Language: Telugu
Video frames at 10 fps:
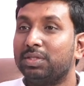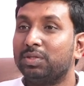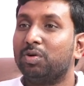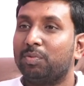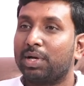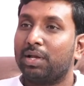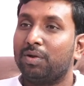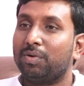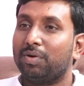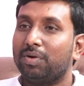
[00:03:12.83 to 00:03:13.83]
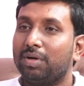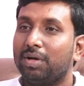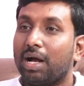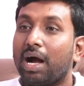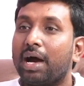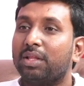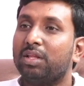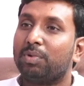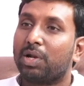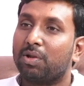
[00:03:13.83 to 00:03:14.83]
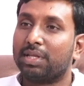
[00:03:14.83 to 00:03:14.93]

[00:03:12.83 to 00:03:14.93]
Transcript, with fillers: సిగ్గుపడాలో ఆనందపడాలో